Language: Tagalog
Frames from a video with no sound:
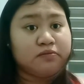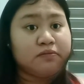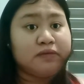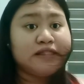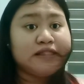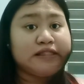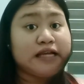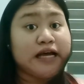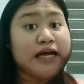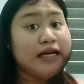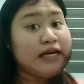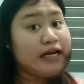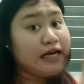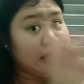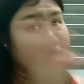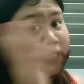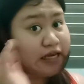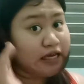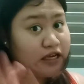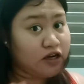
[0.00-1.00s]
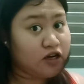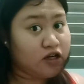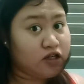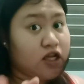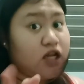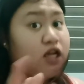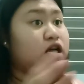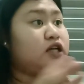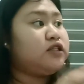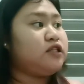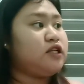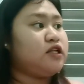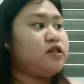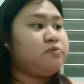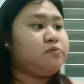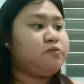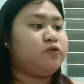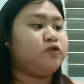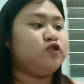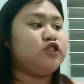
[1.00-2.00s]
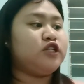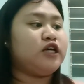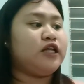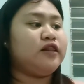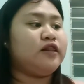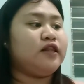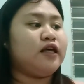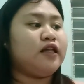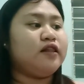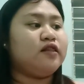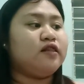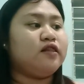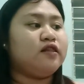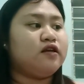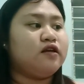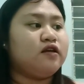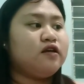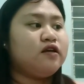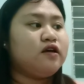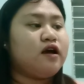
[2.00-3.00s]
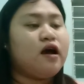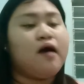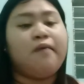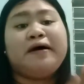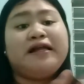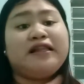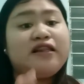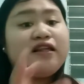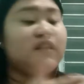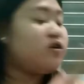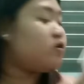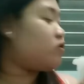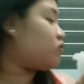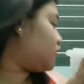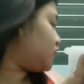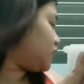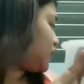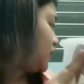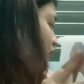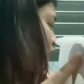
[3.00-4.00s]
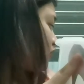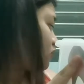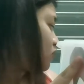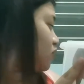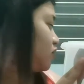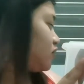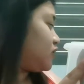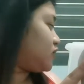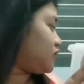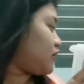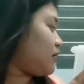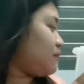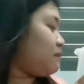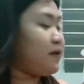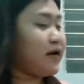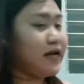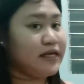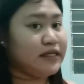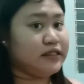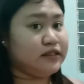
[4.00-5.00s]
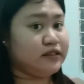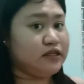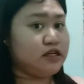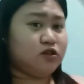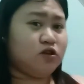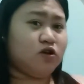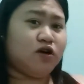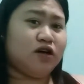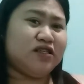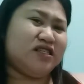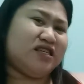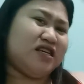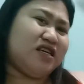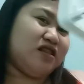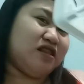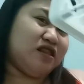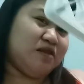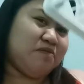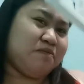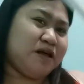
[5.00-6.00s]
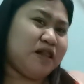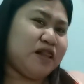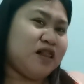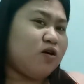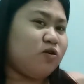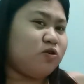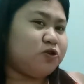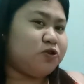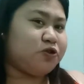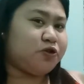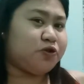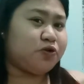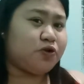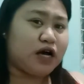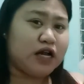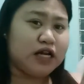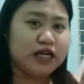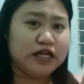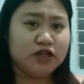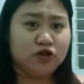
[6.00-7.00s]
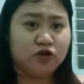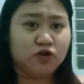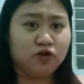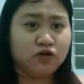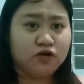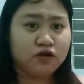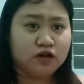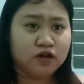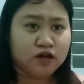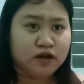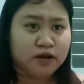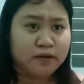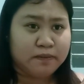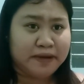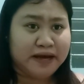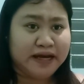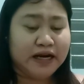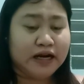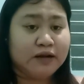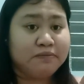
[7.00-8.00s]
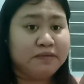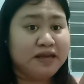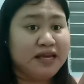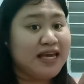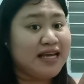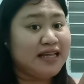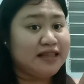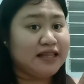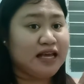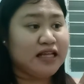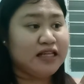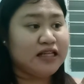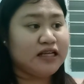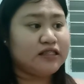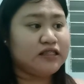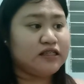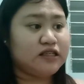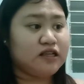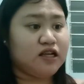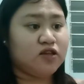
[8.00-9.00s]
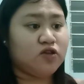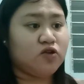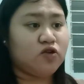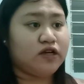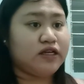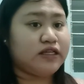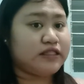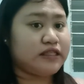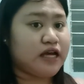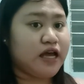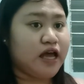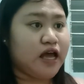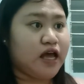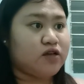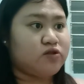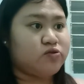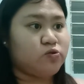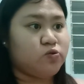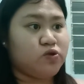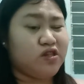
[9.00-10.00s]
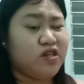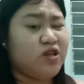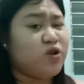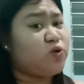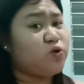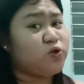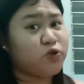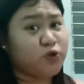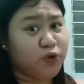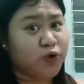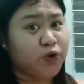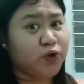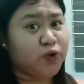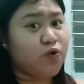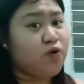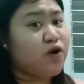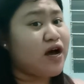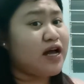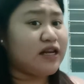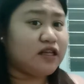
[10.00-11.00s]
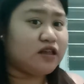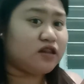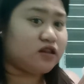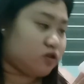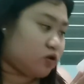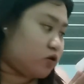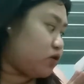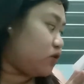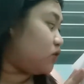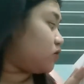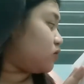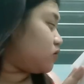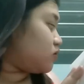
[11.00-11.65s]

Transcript: Basta ilalagay ko na lang din po dyan. Then, pati yung dito sa price nito kasi hindi pala ko sure kung alin yung parang may 88 kasi ditong isa eh. So, hindi ko sure kung alin doon.